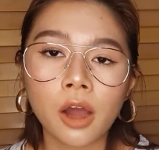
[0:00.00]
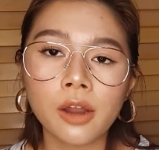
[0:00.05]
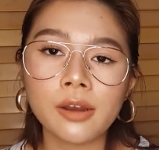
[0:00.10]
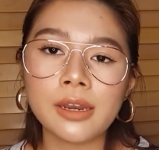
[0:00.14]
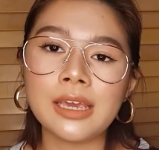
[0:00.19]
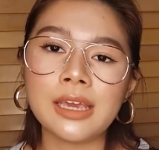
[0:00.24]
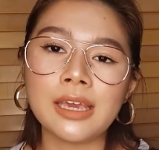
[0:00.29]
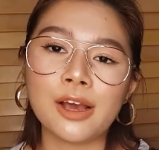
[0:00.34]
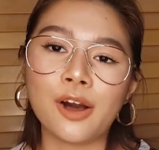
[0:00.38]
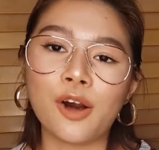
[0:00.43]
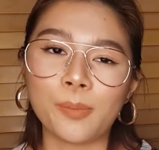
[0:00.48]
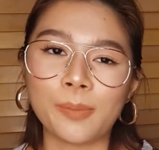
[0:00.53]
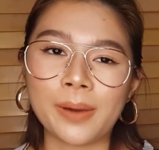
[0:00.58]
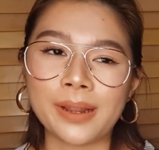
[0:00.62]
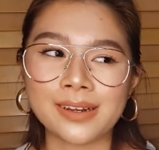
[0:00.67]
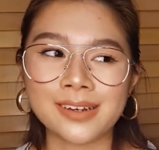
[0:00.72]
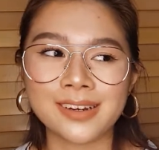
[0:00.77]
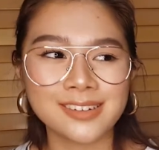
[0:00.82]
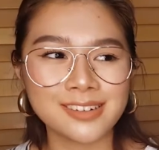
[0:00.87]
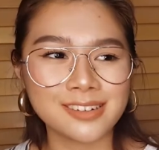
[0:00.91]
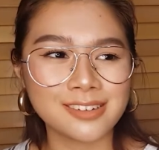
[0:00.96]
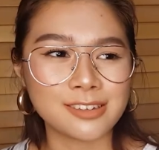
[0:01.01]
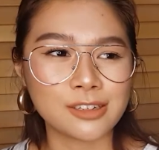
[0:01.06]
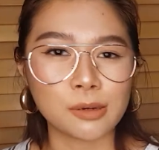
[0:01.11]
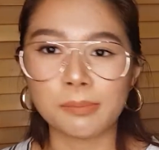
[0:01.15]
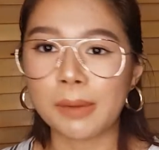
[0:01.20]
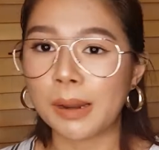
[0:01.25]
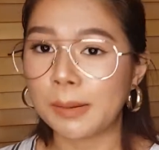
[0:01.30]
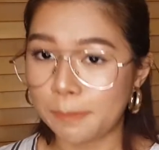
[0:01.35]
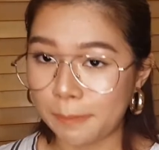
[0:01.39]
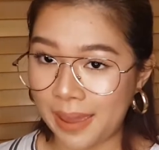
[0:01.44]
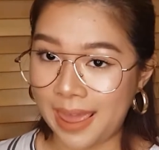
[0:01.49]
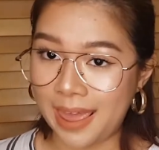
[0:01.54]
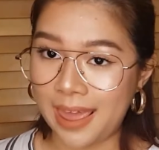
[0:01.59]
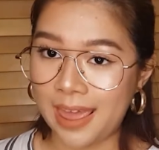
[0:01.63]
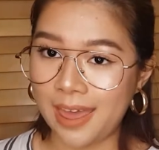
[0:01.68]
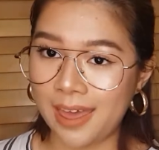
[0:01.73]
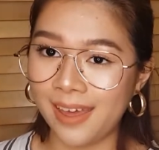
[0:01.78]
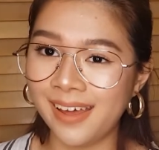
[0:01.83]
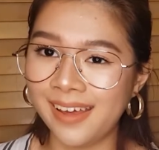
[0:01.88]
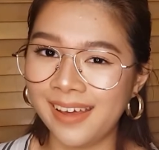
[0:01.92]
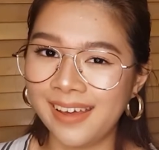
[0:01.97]
อดีของมันก็คือมันเป๊ะ
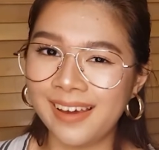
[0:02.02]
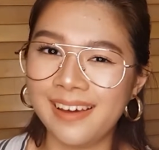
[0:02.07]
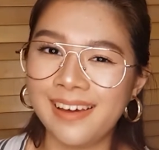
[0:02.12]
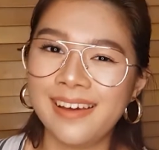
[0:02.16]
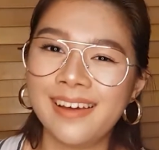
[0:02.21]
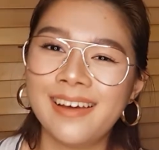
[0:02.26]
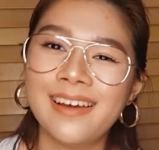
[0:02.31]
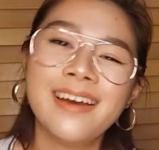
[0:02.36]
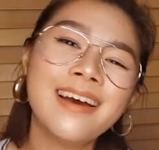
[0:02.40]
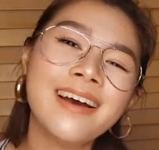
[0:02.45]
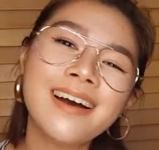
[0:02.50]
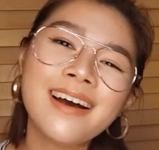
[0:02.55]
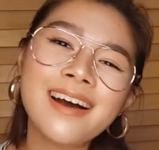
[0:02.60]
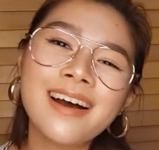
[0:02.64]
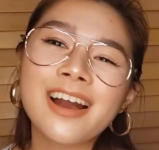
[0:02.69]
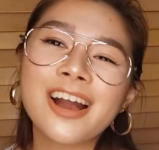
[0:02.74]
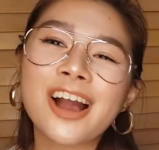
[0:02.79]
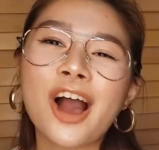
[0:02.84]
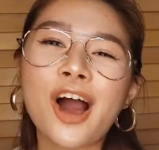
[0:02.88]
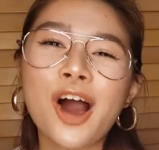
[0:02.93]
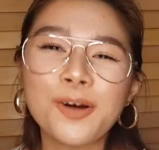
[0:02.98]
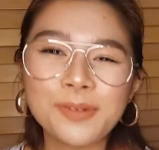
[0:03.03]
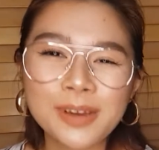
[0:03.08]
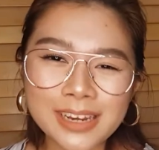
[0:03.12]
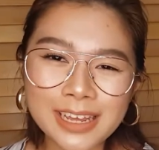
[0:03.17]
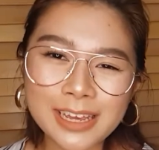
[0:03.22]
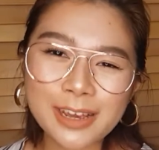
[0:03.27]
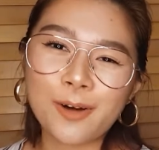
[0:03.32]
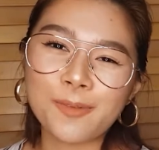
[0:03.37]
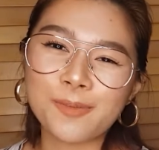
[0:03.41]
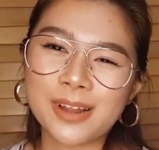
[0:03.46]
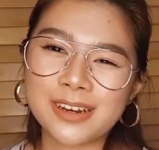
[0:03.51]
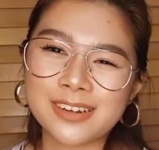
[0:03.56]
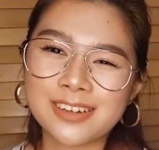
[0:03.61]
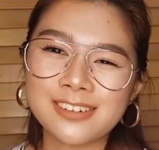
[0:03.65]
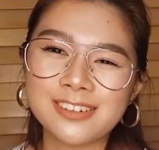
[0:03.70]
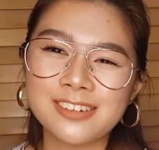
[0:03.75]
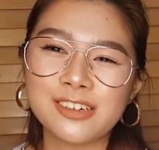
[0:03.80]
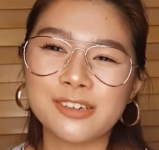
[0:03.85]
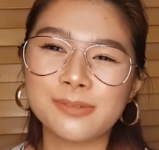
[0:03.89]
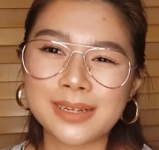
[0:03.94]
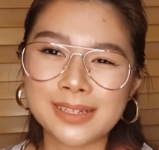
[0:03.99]
ข้อไม่ดีของมันก็คือ